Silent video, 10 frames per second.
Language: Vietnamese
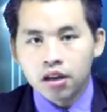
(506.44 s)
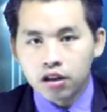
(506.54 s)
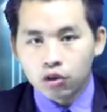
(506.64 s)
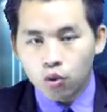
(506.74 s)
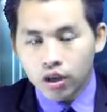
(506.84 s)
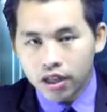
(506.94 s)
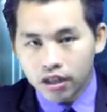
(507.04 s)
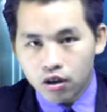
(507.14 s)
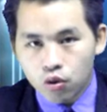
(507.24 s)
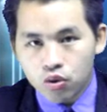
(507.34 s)
nửa tụ
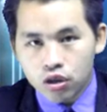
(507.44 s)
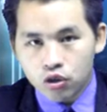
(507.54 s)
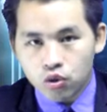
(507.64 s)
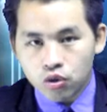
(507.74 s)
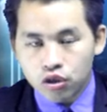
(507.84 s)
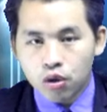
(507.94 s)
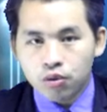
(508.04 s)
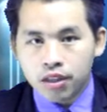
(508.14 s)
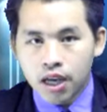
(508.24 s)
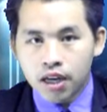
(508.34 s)
khăn lò của chủ
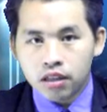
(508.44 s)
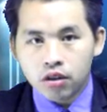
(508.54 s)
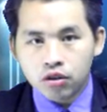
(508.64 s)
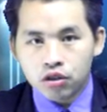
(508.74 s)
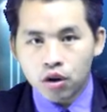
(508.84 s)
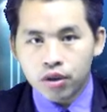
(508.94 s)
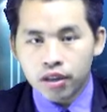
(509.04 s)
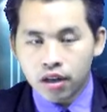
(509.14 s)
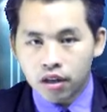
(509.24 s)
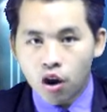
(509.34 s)
trâu chén nhớ trâu
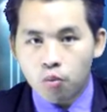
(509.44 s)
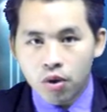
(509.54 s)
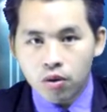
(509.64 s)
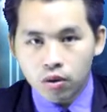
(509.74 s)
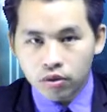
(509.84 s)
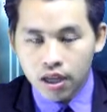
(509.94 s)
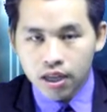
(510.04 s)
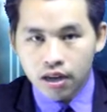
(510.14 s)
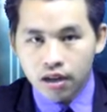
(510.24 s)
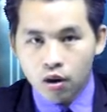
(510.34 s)
lên đời cầu lo nóng
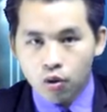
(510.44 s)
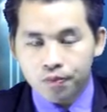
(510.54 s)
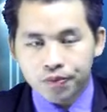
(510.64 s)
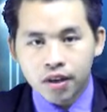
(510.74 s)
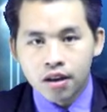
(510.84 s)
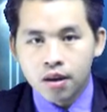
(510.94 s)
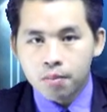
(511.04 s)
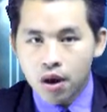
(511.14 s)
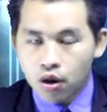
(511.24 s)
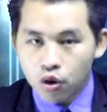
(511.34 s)
tí dạng cầu
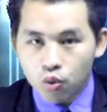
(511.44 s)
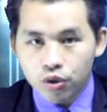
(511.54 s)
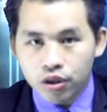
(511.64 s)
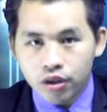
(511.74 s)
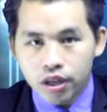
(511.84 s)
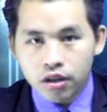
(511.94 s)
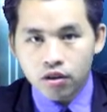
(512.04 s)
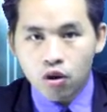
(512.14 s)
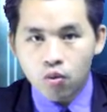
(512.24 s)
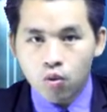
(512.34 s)
mà còn nó của giờ ít
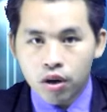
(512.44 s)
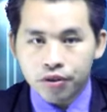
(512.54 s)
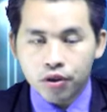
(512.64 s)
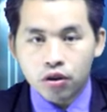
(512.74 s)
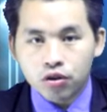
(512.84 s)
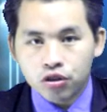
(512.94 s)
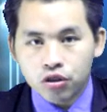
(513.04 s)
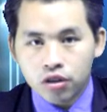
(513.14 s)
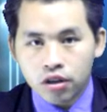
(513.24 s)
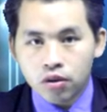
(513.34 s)
khó và cho nó
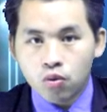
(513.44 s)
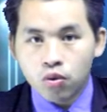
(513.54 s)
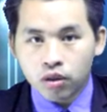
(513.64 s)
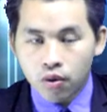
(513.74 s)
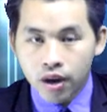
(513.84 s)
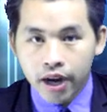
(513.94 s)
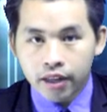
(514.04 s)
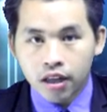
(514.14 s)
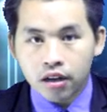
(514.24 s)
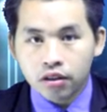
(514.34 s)
trừ lỡ của tàu hải
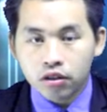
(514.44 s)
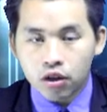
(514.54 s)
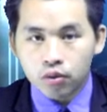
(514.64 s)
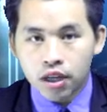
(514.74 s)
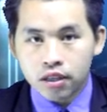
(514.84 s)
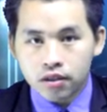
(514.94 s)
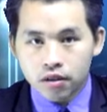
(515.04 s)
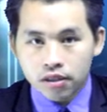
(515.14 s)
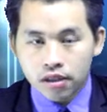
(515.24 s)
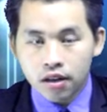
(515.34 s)
tàu nhớ rõ tê
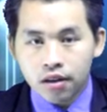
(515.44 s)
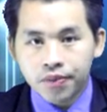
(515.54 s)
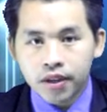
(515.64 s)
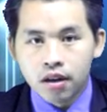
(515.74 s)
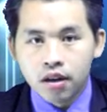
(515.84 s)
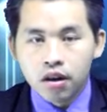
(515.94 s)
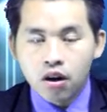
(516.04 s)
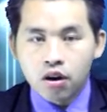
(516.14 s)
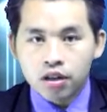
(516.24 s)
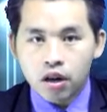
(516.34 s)
sáu sư
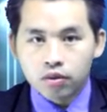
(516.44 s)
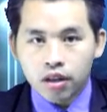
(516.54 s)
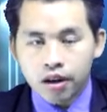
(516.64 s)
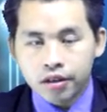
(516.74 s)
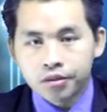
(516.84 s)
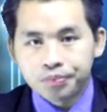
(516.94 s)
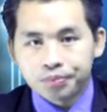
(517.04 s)
họ trong tàu